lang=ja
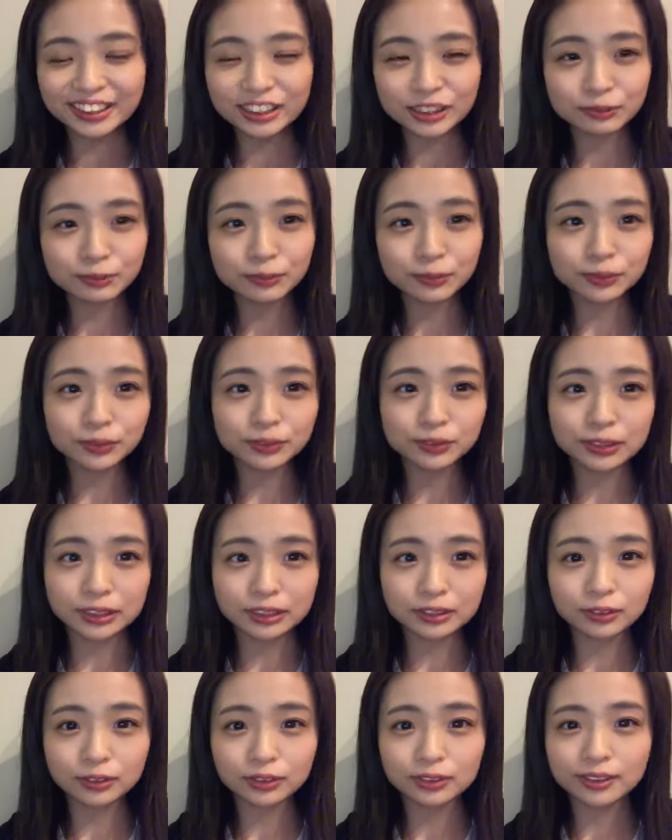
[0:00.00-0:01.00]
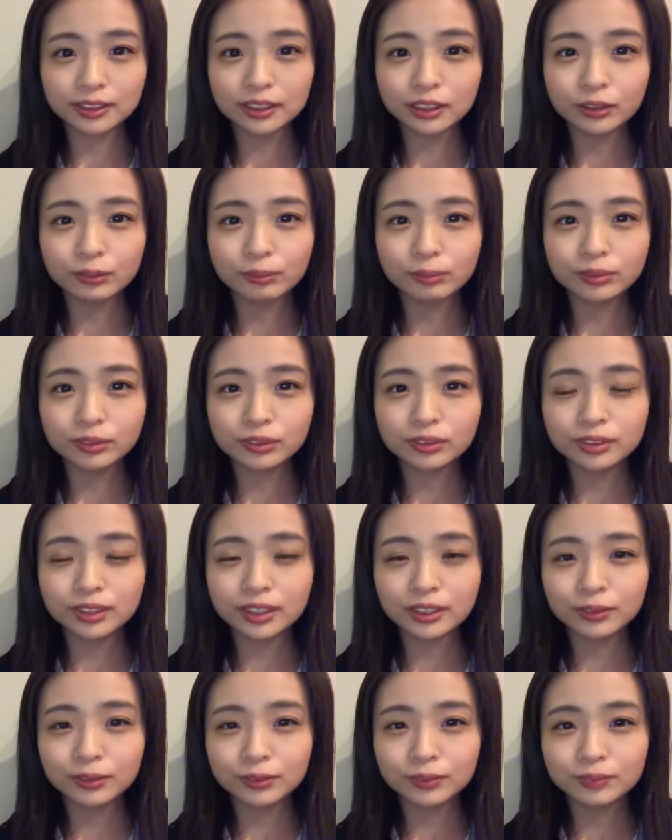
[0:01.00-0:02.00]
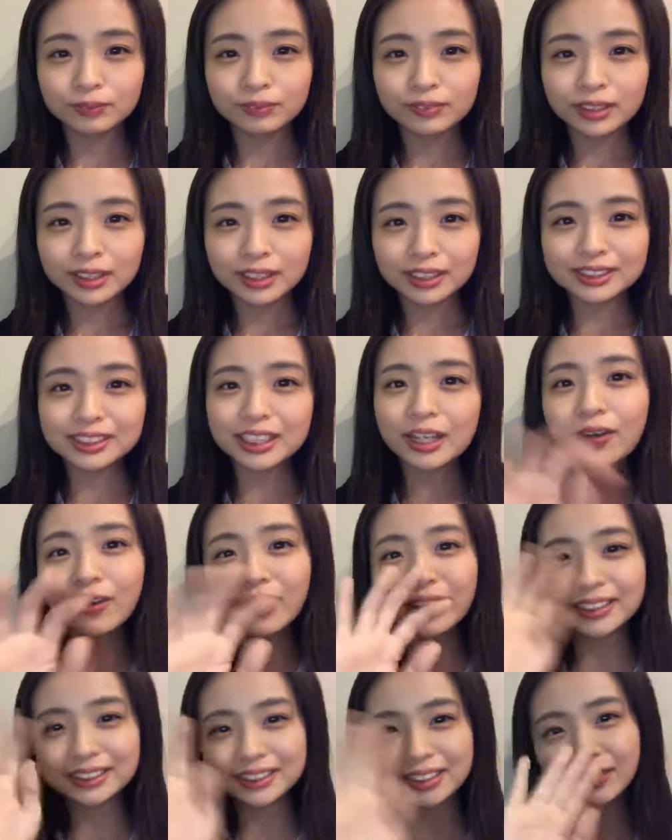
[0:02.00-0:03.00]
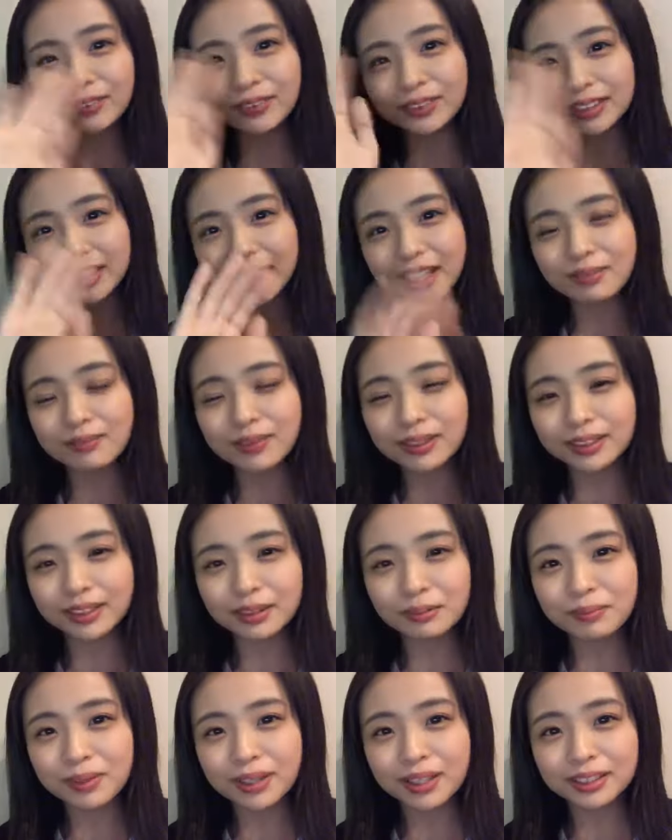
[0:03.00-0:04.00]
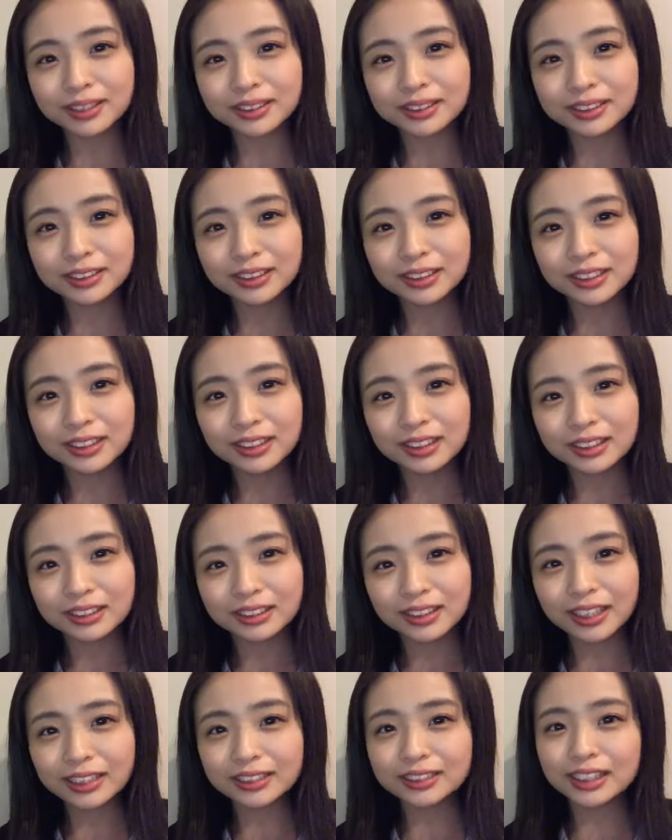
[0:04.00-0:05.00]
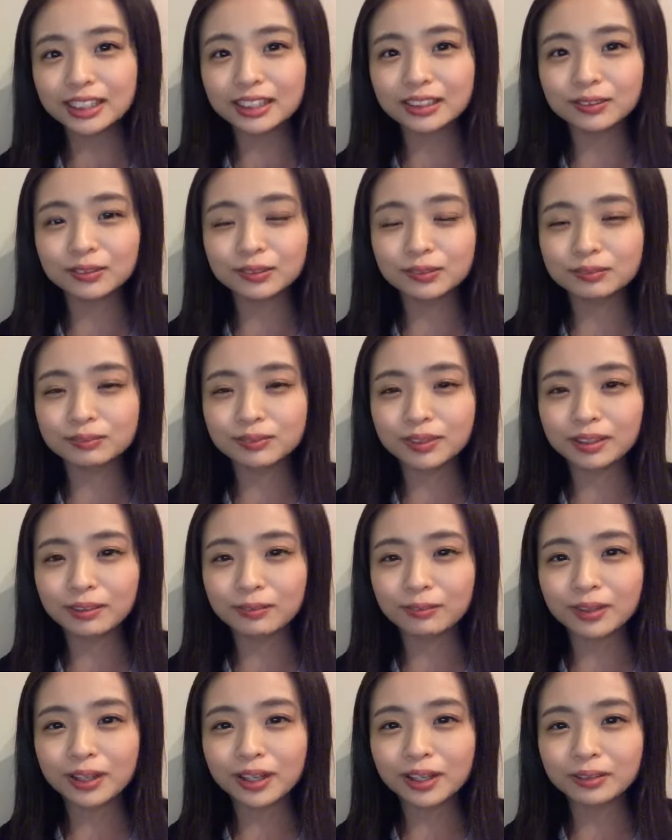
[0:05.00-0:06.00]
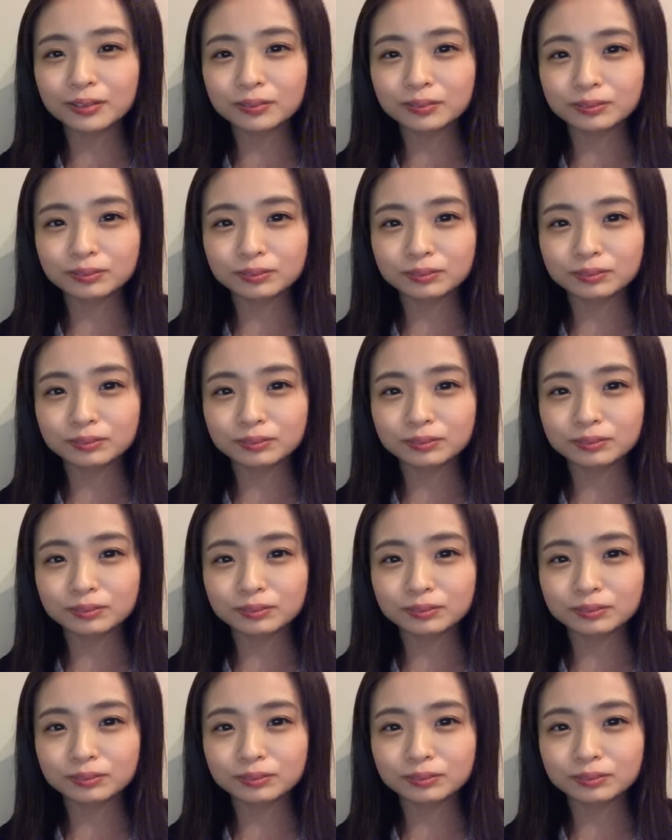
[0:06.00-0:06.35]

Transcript: 私もちゃんと日焼け止め塗ったよいさお明日大阪待ってます大ちゃんこんばんは